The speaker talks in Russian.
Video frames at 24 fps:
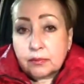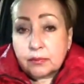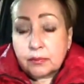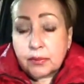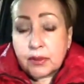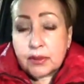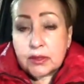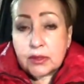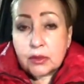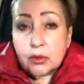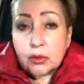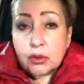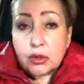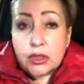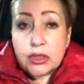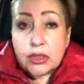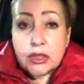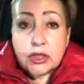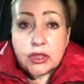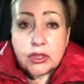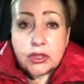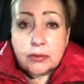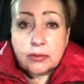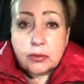по 100 с
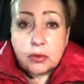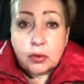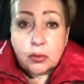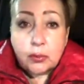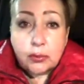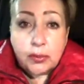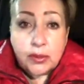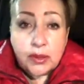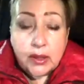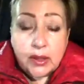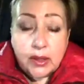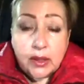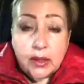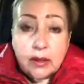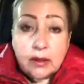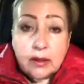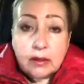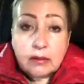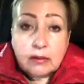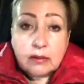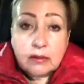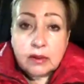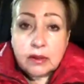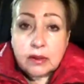лишним
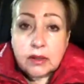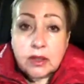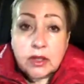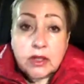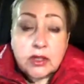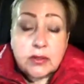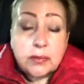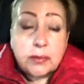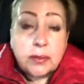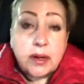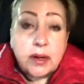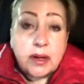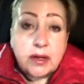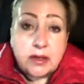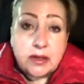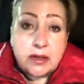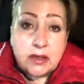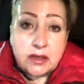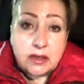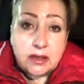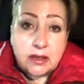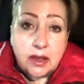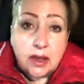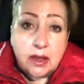рублей я даже брать
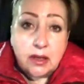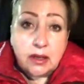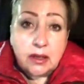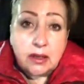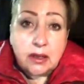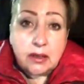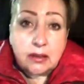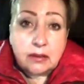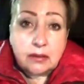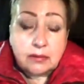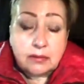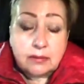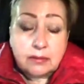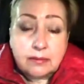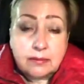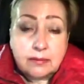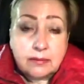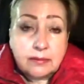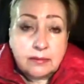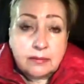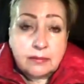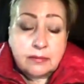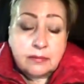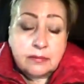не стала.
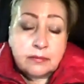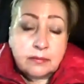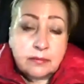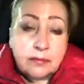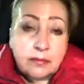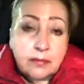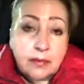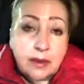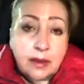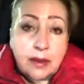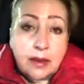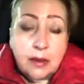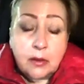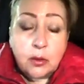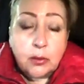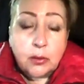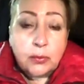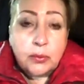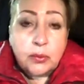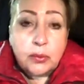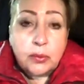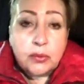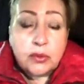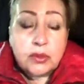Я
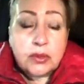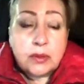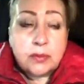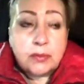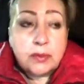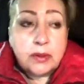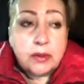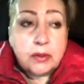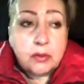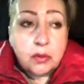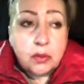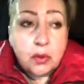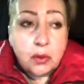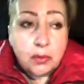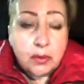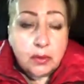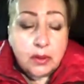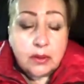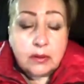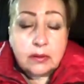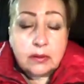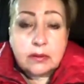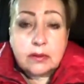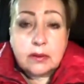куплю у себя
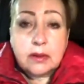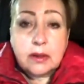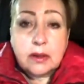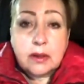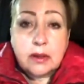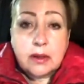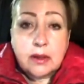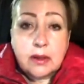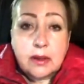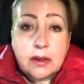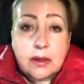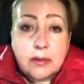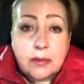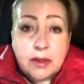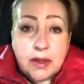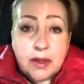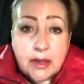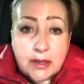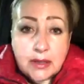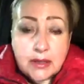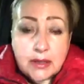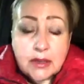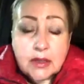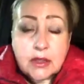дома и
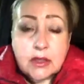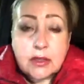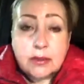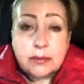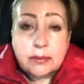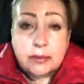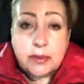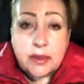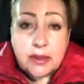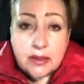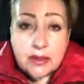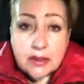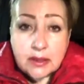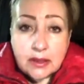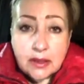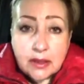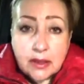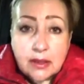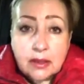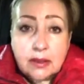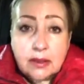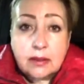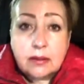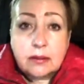мясо, и
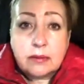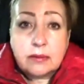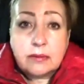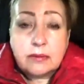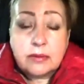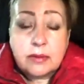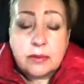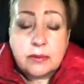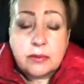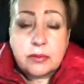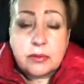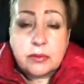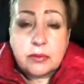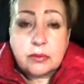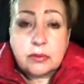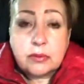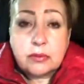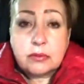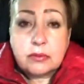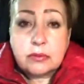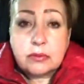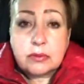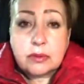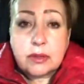шампанское
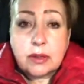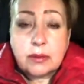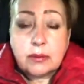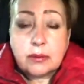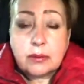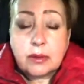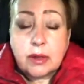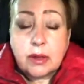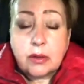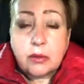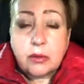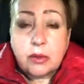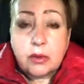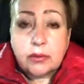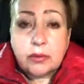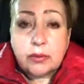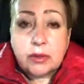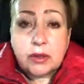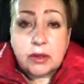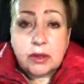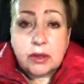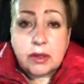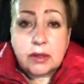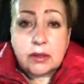выберу там, какое
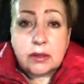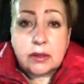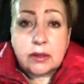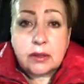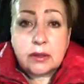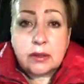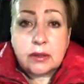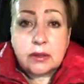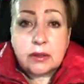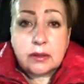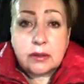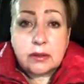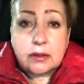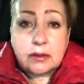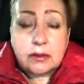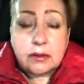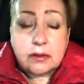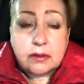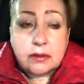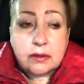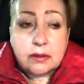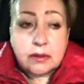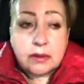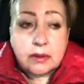мне надо.
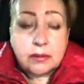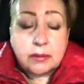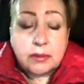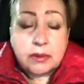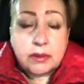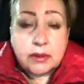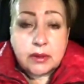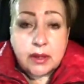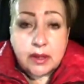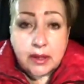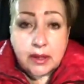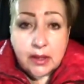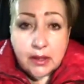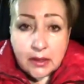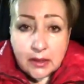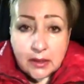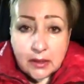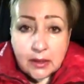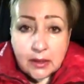И мандарины